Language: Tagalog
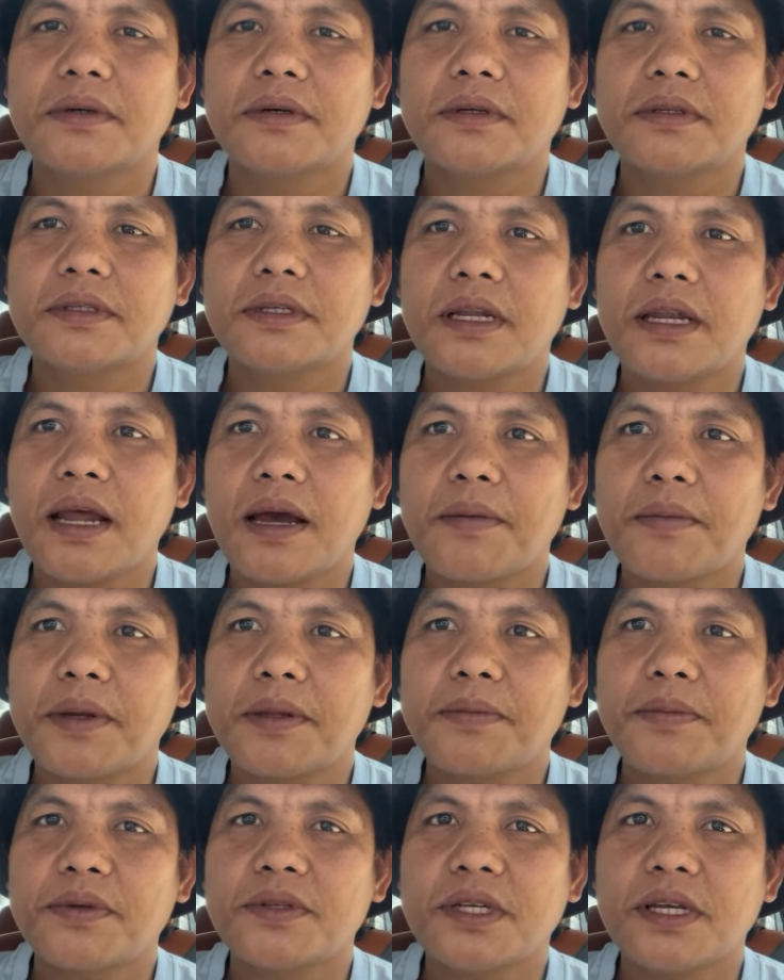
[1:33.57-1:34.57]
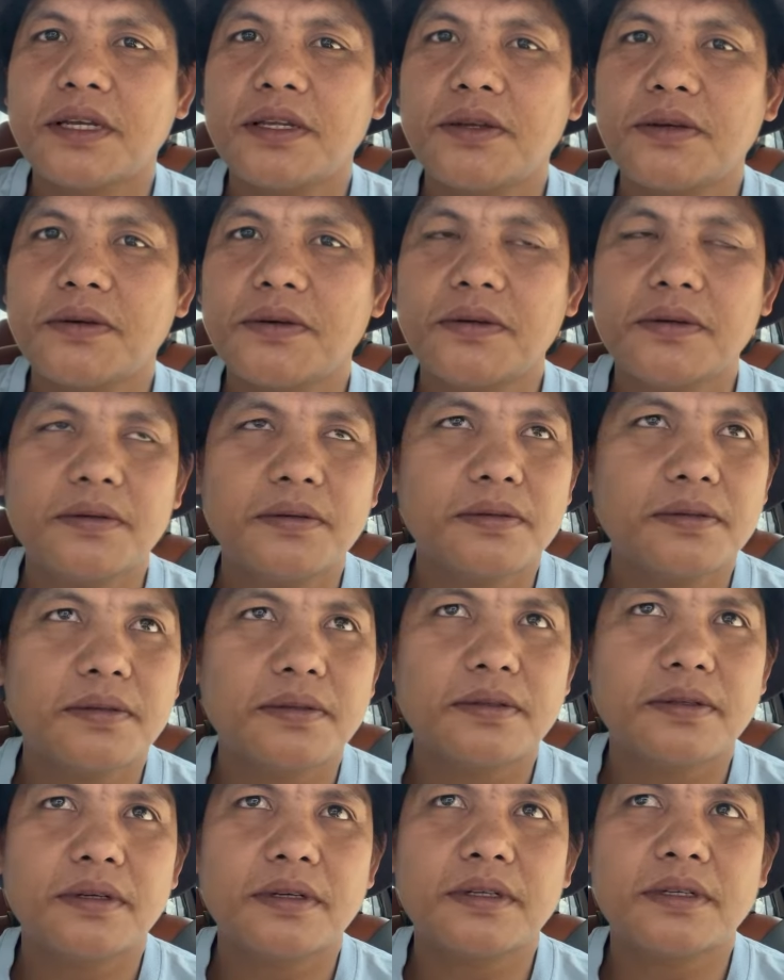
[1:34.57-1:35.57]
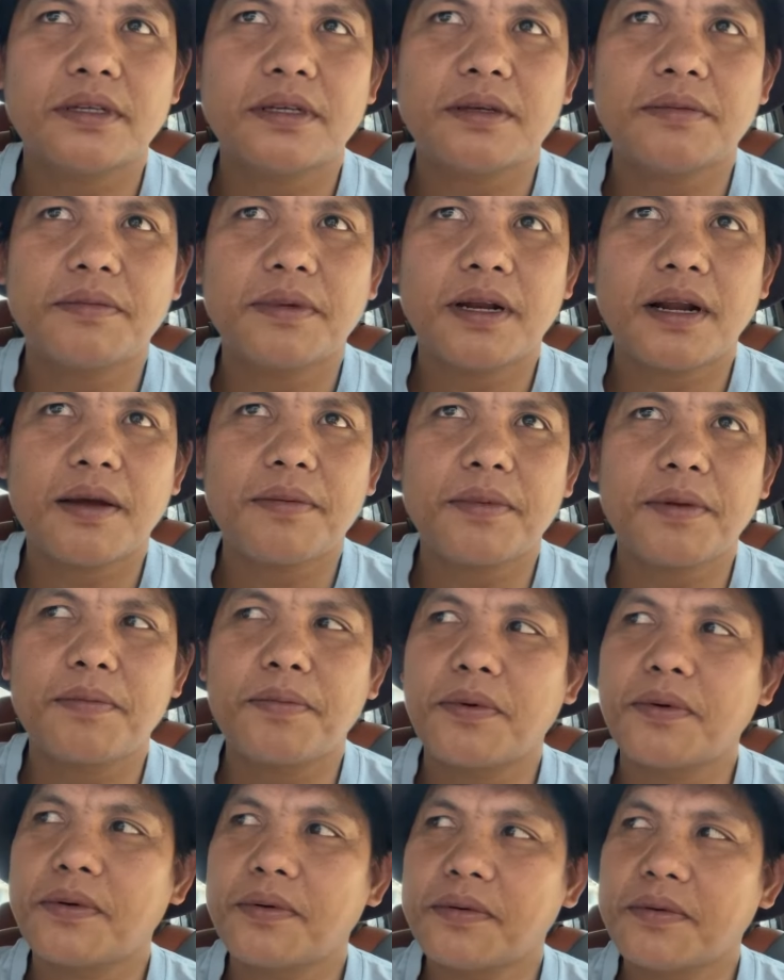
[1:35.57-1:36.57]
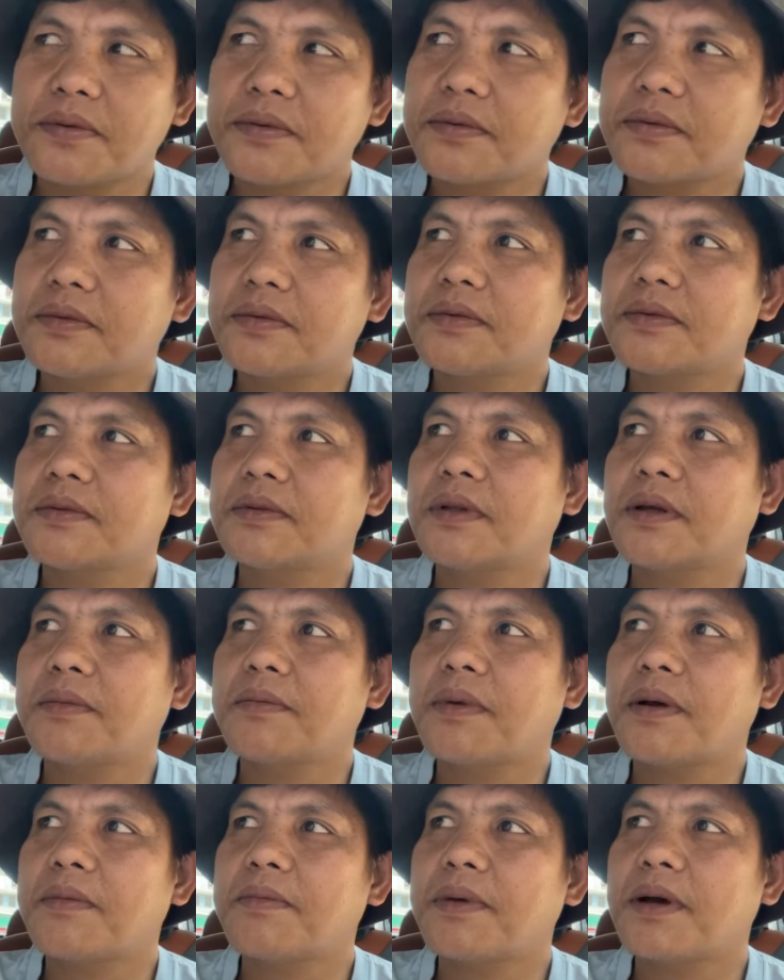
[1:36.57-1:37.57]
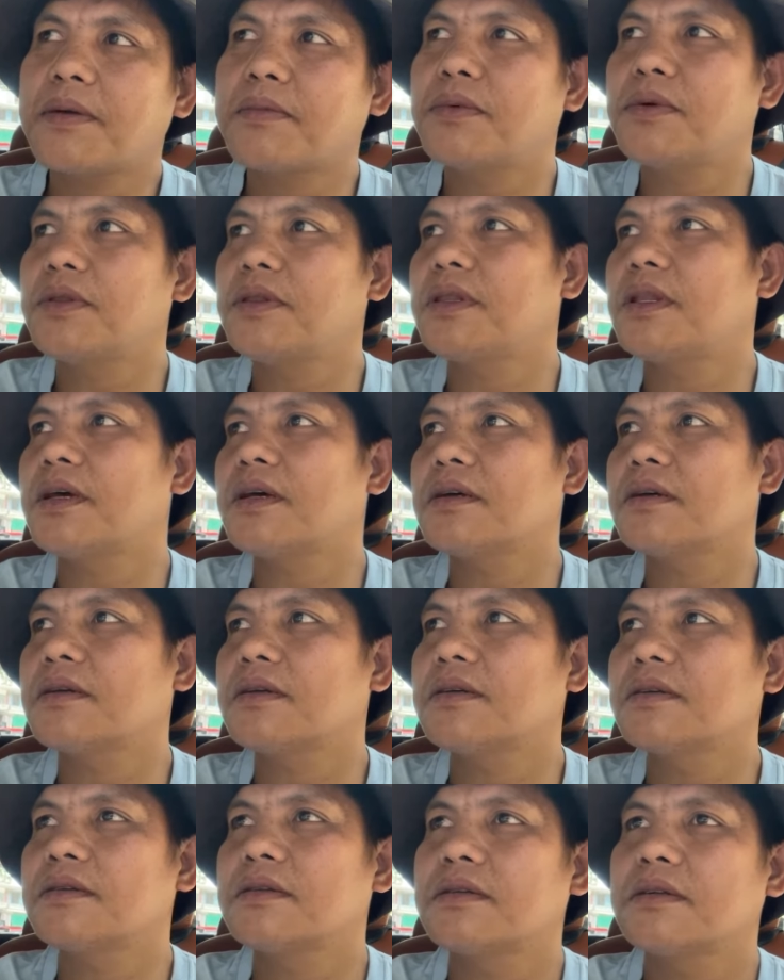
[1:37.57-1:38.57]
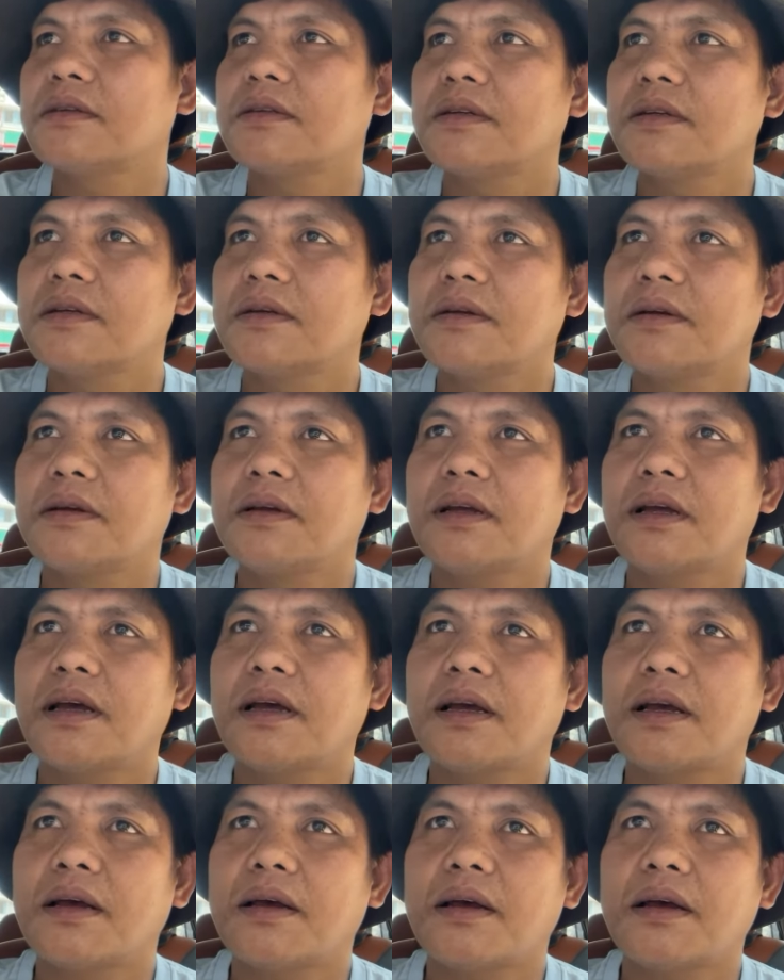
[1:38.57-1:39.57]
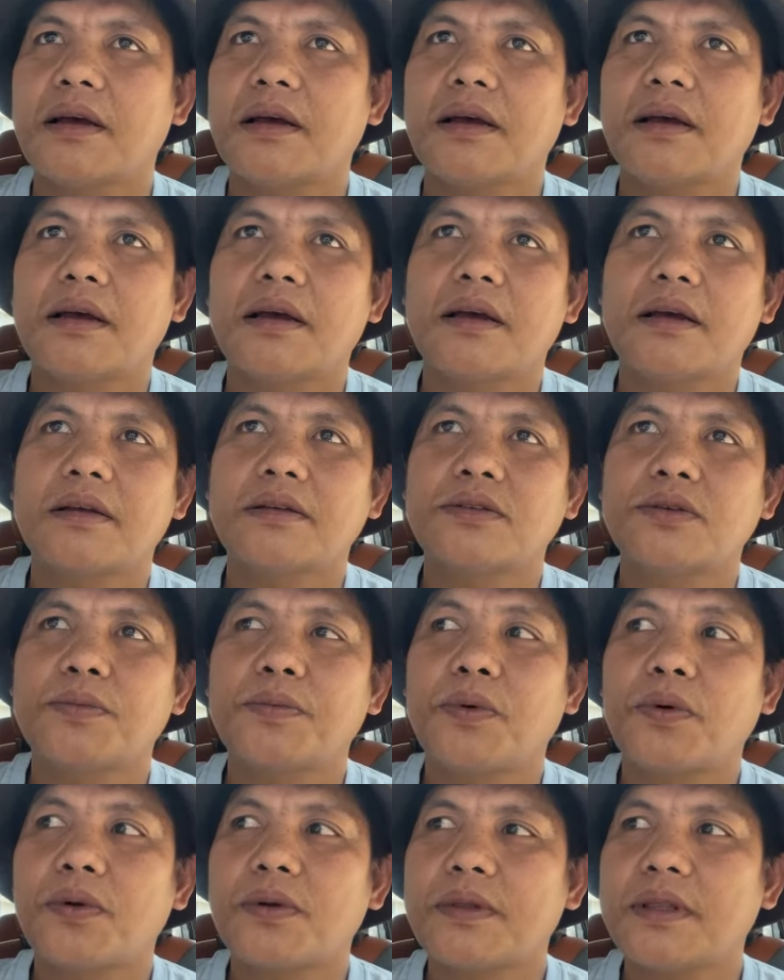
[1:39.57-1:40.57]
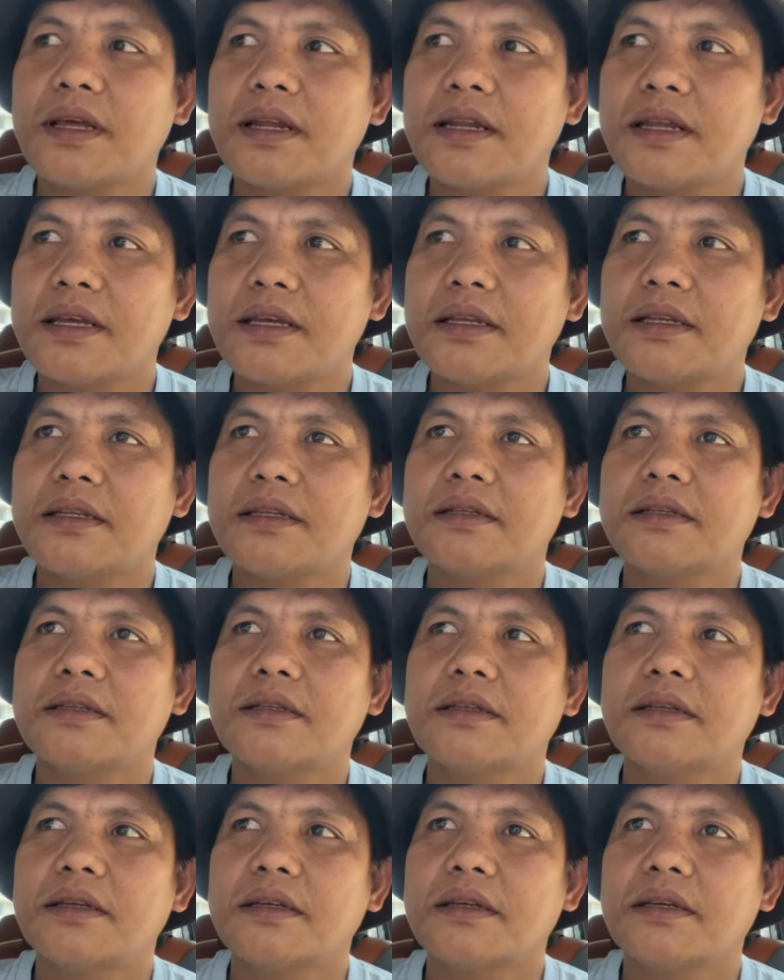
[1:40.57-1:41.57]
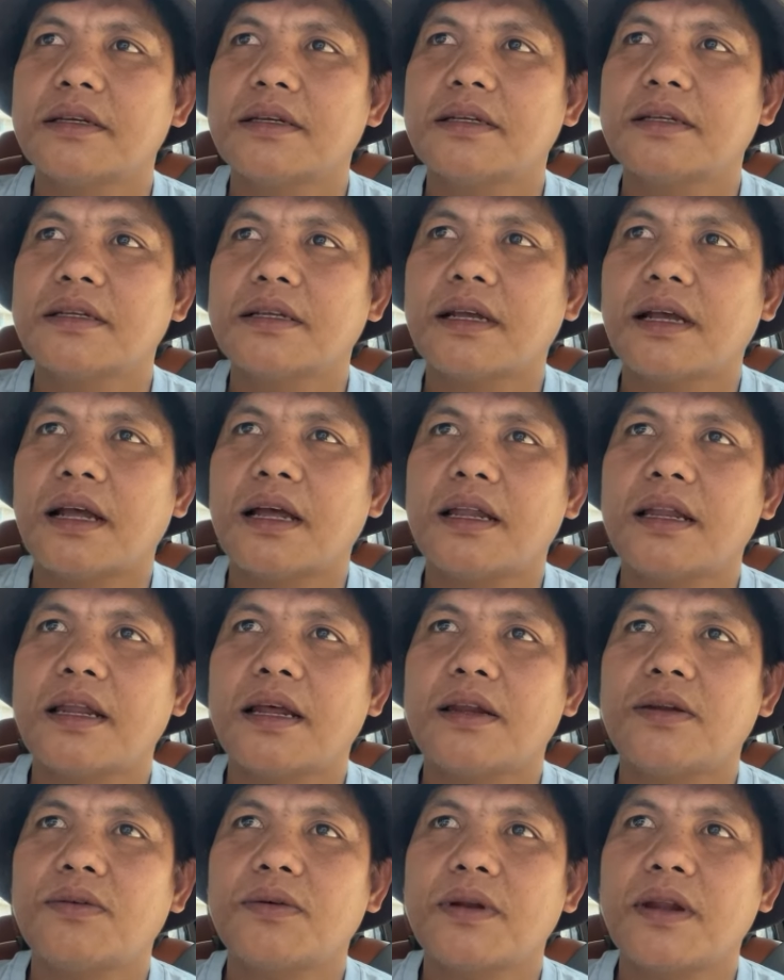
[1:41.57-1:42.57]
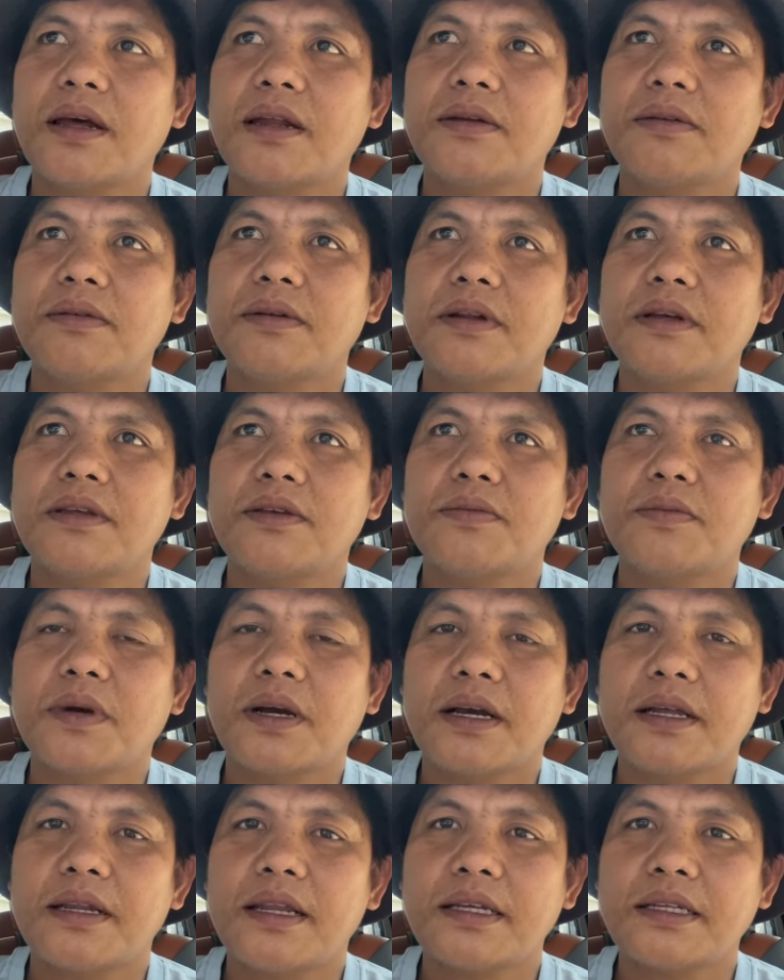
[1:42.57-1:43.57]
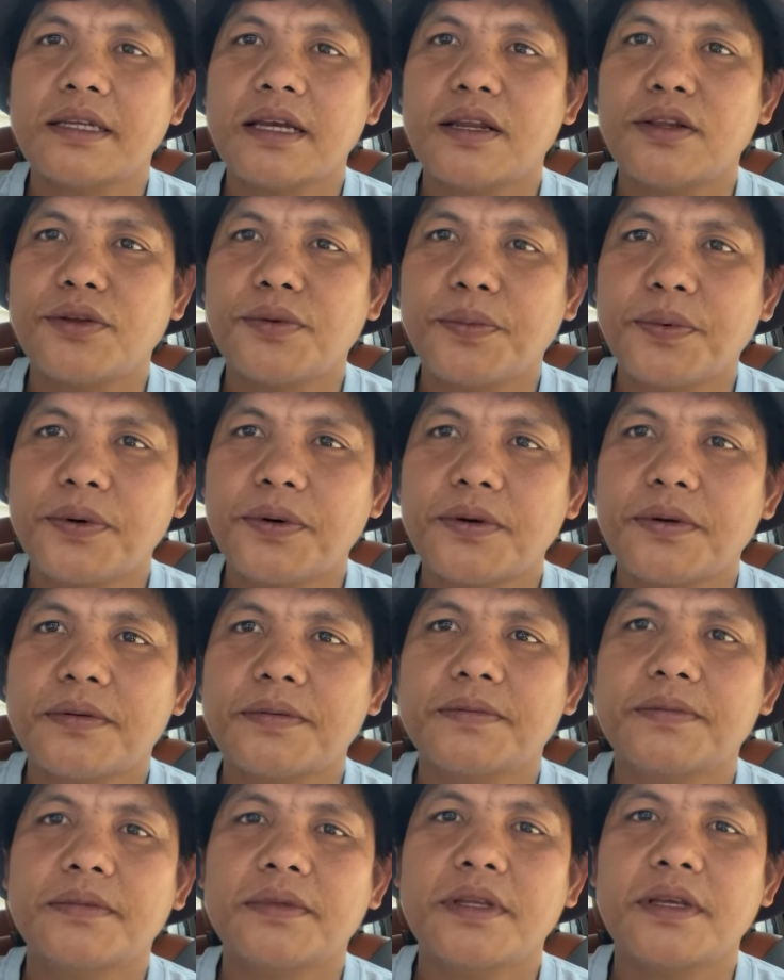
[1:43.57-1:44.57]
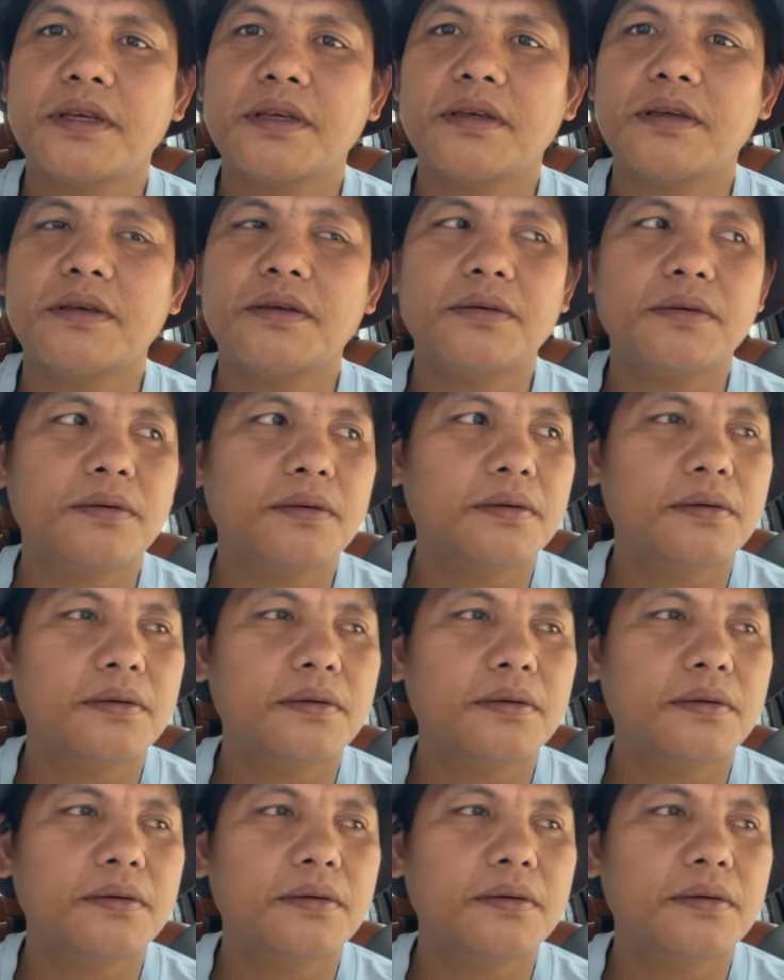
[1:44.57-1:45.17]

salamat po sa inyo kasi marami pong nagpapaabot ng uh, suporta din uh, ah, lalong lalo na yung mga dasal nyo po thank you